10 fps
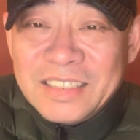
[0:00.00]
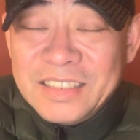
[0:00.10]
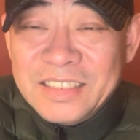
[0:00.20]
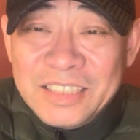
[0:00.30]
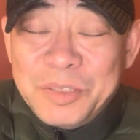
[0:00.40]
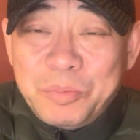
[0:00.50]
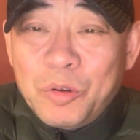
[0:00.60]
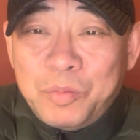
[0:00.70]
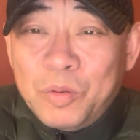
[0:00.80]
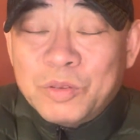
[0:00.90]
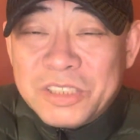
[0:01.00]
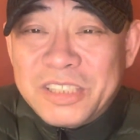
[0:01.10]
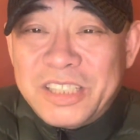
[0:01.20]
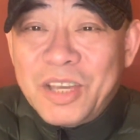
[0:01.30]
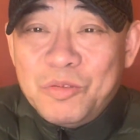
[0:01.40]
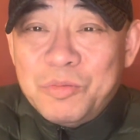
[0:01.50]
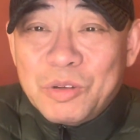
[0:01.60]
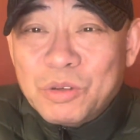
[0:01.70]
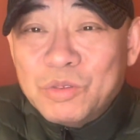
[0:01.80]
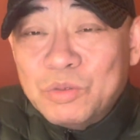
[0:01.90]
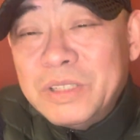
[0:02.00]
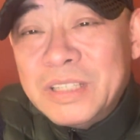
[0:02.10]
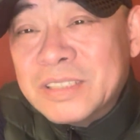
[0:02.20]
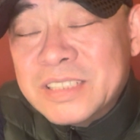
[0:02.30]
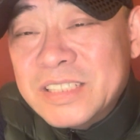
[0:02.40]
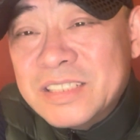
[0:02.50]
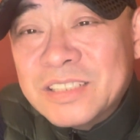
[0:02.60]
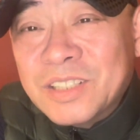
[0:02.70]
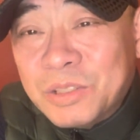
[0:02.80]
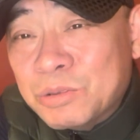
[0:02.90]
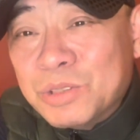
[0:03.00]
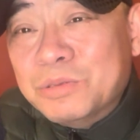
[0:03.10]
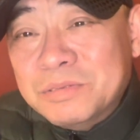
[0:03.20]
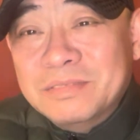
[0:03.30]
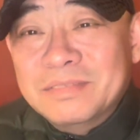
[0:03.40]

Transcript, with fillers: 一步步陷于美国奴役的今日的欧洲，